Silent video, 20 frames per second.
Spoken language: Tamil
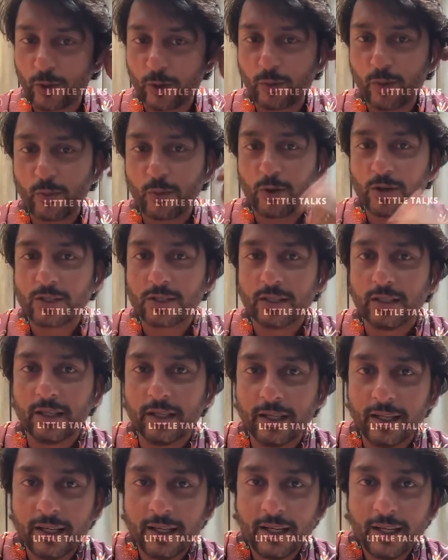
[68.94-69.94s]
ரொம்ப ரொம்ப பிடிச்சது
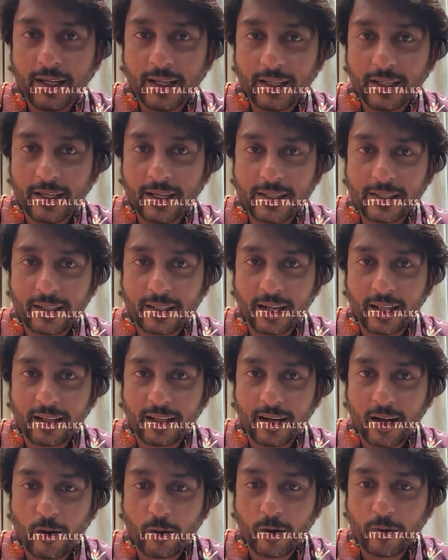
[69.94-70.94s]
ரீசெண்டாக
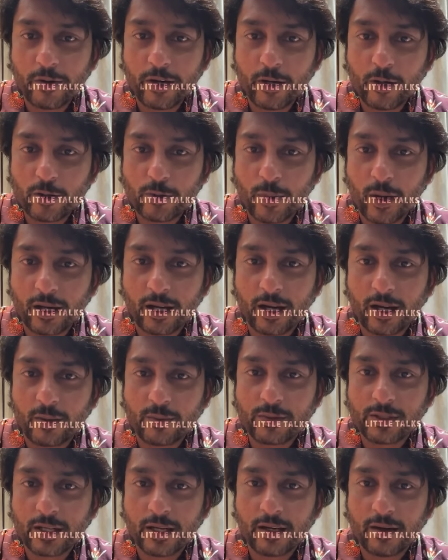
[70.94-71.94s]
தான் நான் அவங்க வீடியோஸ் பார்க்க
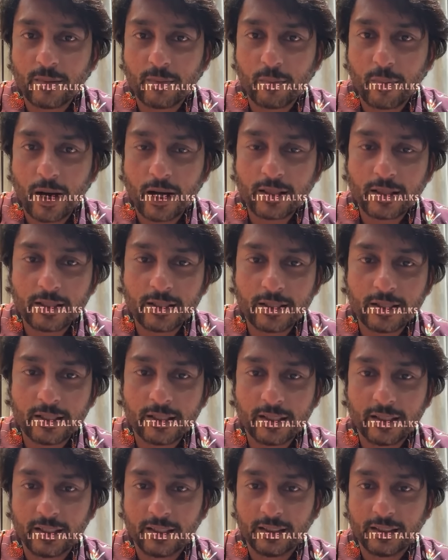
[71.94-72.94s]
ஆரம்பித்தேன் பார்த்துட்டு
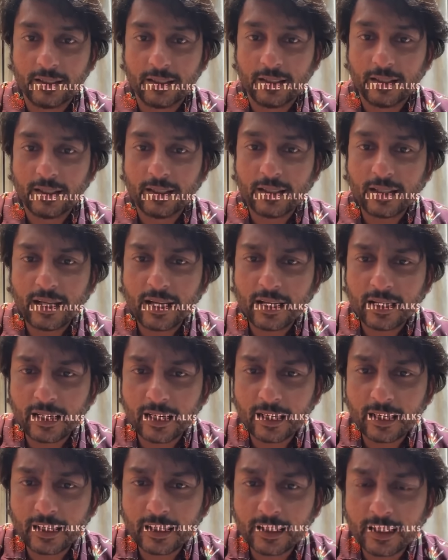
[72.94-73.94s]
ஏய்
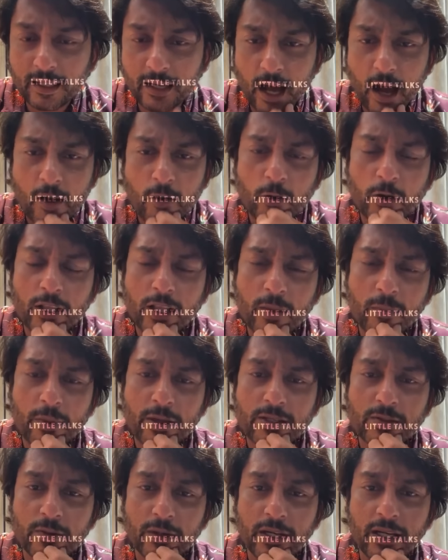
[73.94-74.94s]
இதில் நான் ஒண்டி தான்
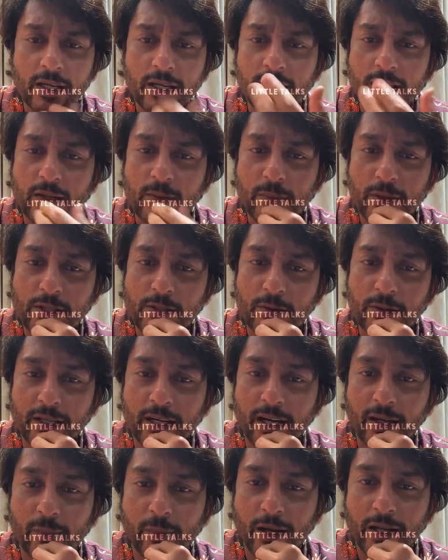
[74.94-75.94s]
பேசுவேன்னா நீங்களும்
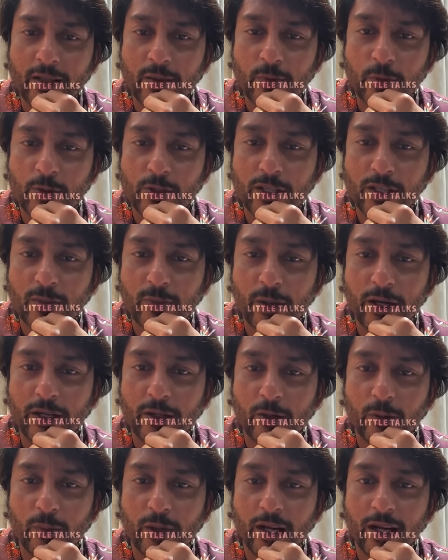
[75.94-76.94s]
பேசுவீங்களா எனக்கு மறந்து போச்சு இது பண்ணி
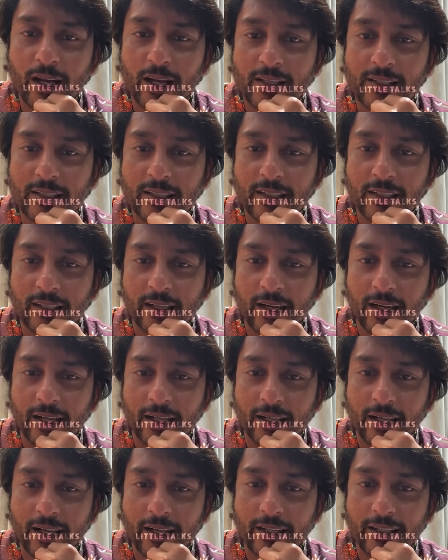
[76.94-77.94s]
ரொம்ப நாள் ஆச்சுன்றதுனால
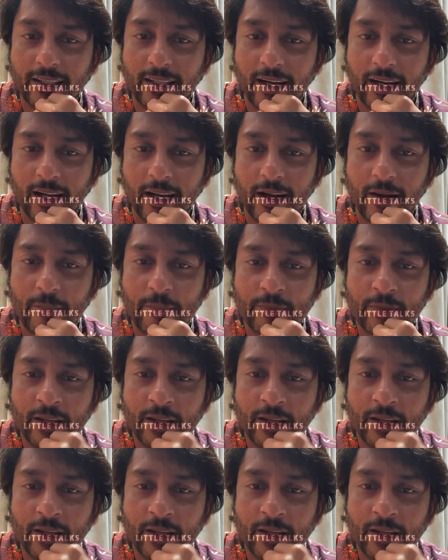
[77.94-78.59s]
கரெக்டு தானா